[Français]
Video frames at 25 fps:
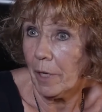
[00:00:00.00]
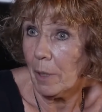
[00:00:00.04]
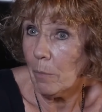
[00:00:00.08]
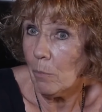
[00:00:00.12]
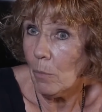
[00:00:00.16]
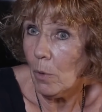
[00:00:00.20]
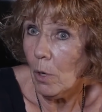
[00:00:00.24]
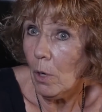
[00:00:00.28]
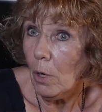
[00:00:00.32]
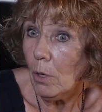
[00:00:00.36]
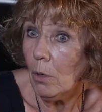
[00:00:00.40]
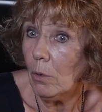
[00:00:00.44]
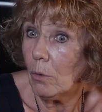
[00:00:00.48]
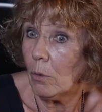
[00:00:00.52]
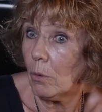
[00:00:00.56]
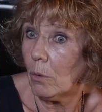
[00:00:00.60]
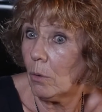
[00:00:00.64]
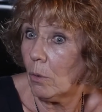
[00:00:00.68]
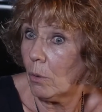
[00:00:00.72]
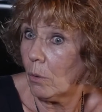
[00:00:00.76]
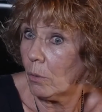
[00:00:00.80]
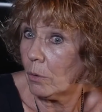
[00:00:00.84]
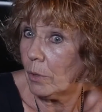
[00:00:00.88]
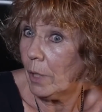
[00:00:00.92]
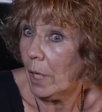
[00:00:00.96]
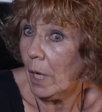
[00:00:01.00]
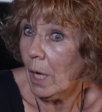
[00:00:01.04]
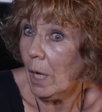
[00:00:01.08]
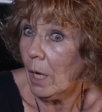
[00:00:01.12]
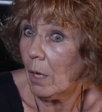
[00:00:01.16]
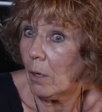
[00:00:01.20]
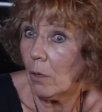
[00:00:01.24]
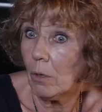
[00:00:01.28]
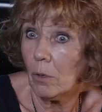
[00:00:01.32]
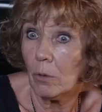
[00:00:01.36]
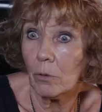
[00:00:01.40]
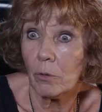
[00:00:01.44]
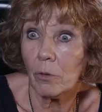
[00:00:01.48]
vraiment, euh, on
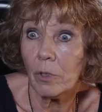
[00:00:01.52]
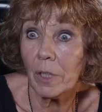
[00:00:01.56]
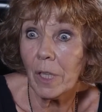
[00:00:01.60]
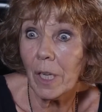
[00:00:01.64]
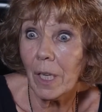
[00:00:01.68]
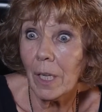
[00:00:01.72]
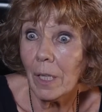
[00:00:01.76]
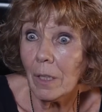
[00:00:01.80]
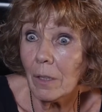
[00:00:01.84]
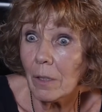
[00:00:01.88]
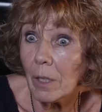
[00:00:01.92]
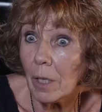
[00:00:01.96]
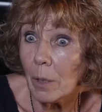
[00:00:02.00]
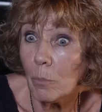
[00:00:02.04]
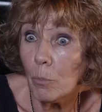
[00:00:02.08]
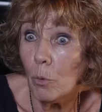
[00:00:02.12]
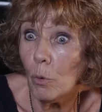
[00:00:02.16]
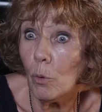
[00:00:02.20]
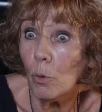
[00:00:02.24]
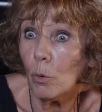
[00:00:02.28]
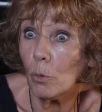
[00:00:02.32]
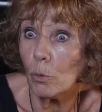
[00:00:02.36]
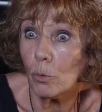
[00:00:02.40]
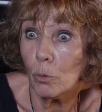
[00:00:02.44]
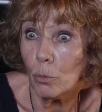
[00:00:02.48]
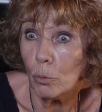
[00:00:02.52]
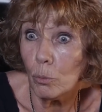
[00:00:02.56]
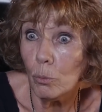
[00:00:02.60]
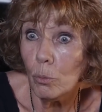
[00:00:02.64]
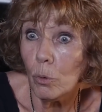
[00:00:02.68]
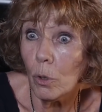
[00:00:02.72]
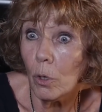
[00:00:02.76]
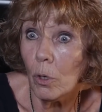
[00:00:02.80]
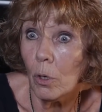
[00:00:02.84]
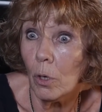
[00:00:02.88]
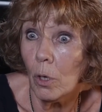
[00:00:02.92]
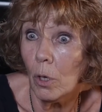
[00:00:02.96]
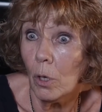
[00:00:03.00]
a un très très bon
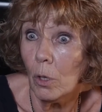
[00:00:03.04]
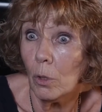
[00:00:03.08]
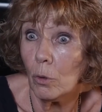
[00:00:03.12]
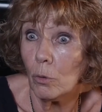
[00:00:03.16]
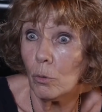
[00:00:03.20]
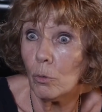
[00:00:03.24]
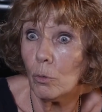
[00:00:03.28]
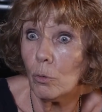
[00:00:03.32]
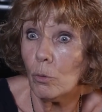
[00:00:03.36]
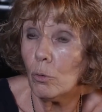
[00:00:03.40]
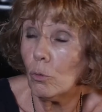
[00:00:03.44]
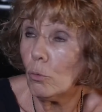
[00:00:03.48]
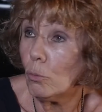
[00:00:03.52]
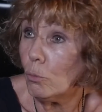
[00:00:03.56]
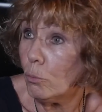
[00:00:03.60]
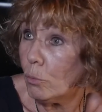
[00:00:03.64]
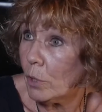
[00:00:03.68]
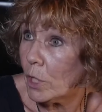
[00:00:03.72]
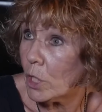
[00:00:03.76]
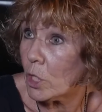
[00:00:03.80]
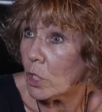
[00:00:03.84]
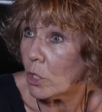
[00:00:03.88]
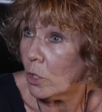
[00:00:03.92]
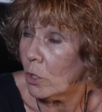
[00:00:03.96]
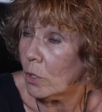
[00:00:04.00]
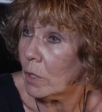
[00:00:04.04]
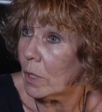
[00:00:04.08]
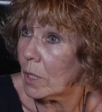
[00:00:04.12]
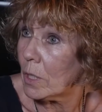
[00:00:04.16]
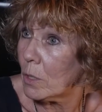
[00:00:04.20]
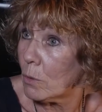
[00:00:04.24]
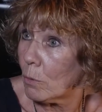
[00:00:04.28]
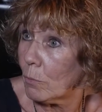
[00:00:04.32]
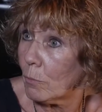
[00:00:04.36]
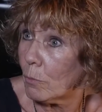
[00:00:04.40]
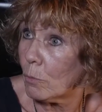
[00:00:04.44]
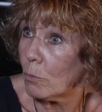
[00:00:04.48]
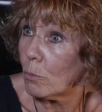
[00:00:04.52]
retour de tous les
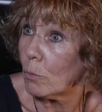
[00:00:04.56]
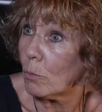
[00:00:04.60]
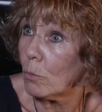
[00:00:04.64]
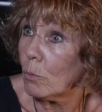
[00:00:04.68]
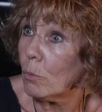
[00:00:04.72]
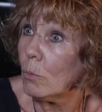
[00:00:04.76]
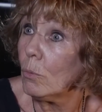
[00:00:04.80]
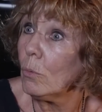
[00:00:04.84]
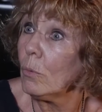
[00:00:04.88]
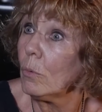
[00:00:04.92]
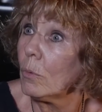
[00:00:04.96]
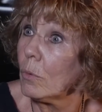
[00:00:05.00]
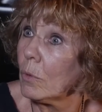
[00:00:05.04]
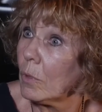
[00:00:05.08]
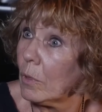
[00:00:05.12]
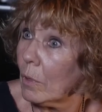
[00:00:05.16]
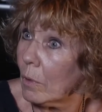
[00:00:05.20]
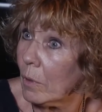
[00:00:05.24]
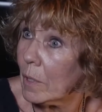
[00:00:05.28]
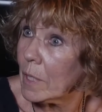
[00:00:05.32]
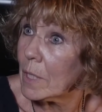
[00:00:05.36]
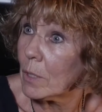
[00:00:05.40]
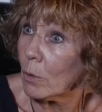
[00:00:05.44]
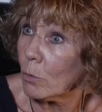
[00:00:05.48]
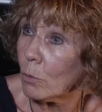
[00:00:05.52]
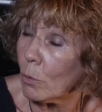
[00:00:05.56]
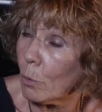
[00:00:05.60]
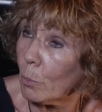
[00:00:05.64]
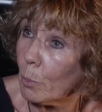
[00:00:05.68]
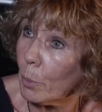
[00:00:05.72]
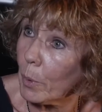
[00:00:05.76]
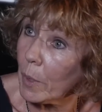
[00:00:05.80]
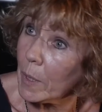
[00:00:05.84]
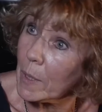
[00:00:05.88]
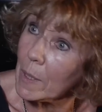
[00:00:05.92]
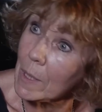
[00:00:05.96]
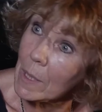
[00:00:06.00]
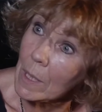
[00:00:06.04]
jeunes qui sont venus dans les
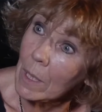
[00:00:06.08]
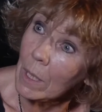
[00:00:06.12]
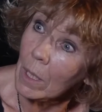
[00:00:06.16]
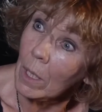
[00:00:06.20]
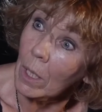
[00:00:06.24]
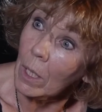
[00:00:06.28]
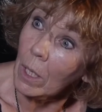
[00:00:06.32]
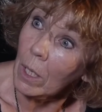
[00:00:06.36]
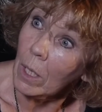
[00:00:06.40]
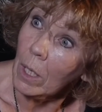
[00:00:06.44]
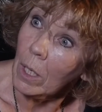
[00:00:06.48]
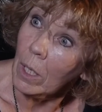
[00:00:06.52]
entreprises